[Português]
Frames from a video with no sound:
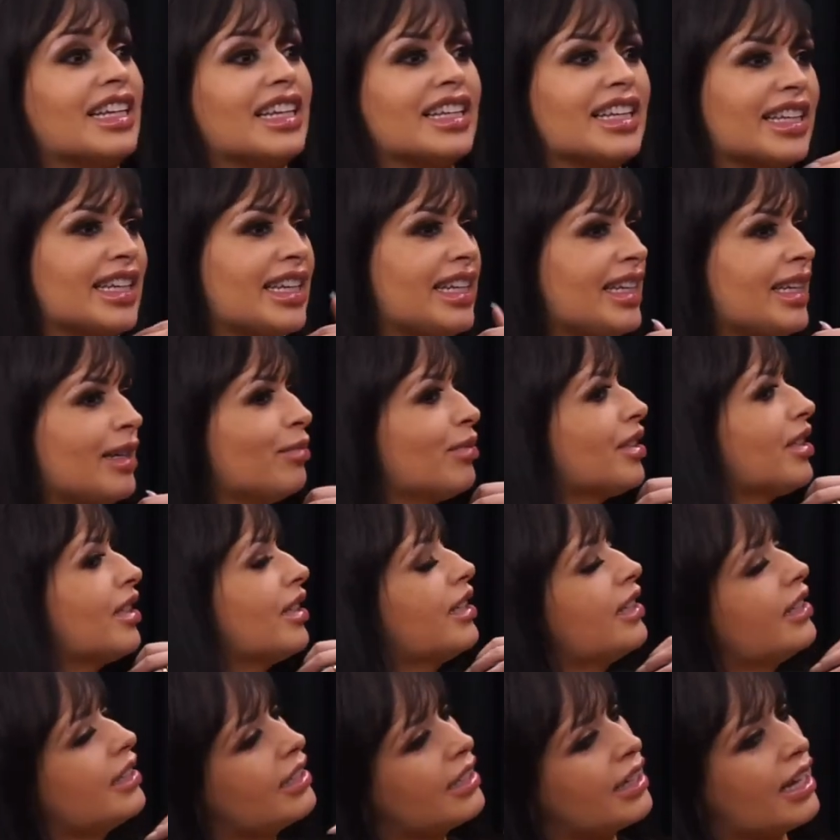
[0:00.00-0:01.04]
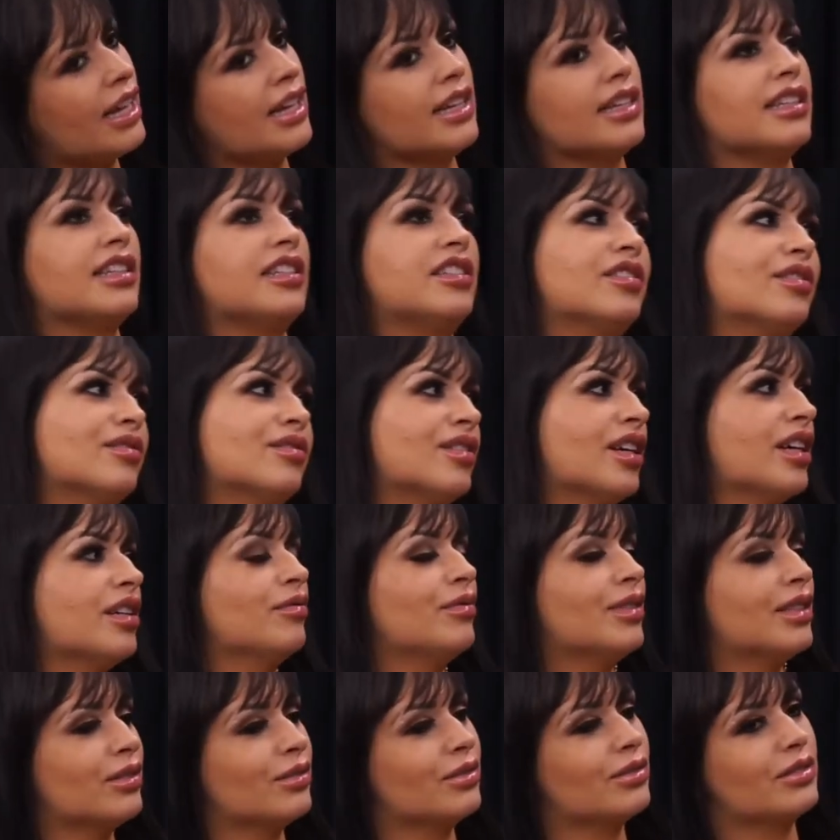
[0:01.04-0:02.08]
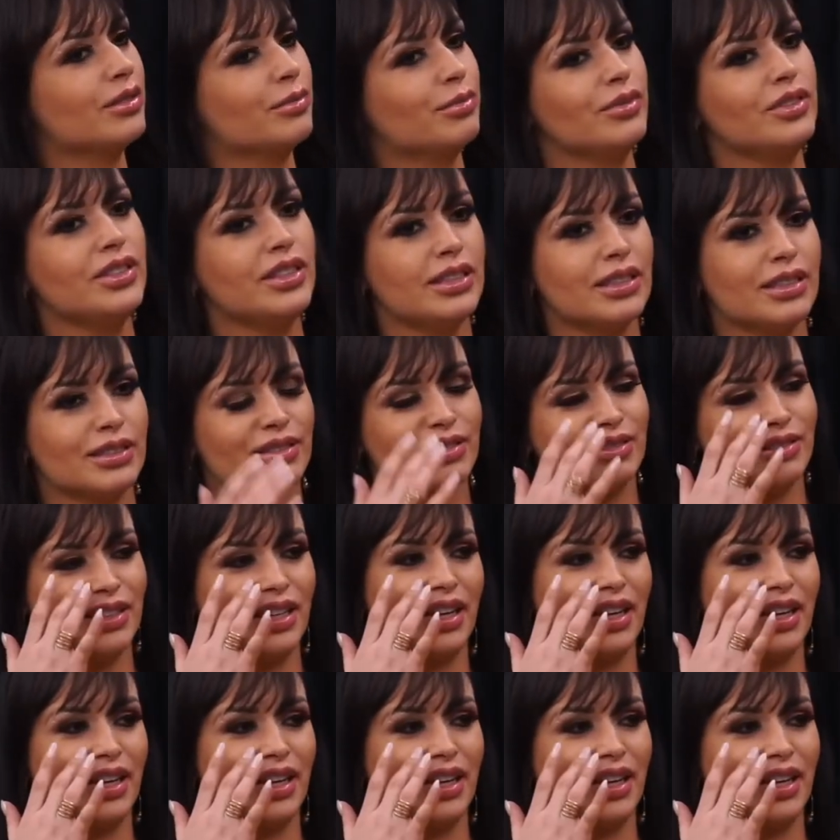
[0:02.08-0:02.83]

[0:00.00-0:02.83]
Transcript: ela queria porque queria, ai, gente, eu quero um ator bonito.